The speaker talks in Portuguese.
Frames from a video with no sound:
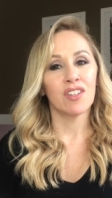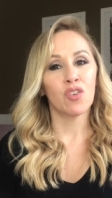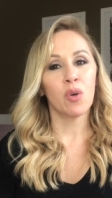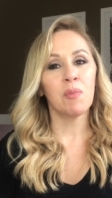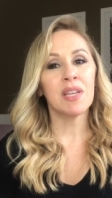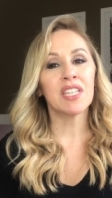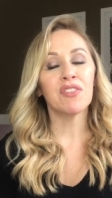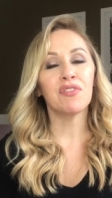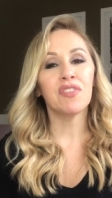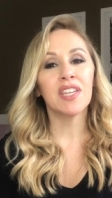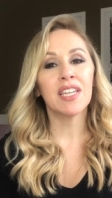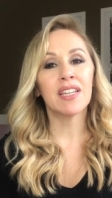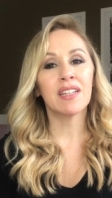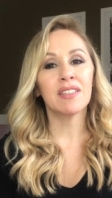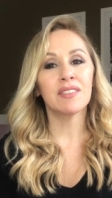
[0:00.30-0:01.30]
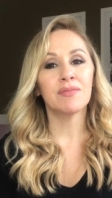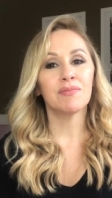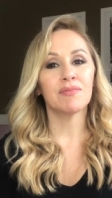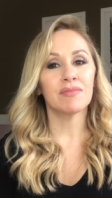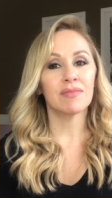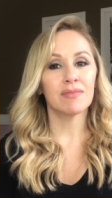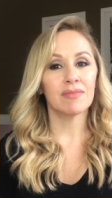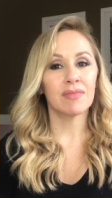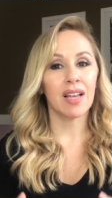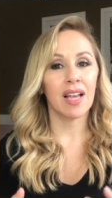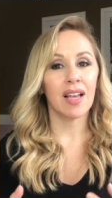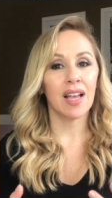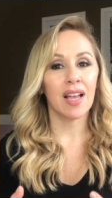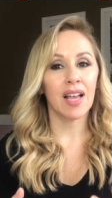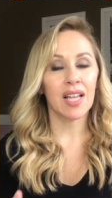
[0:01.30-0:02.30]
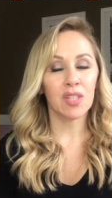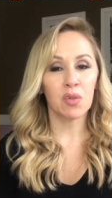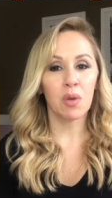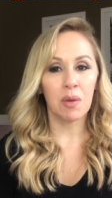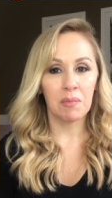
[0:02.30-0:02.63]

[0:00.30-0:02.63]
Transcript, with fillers: Como é que fica a tua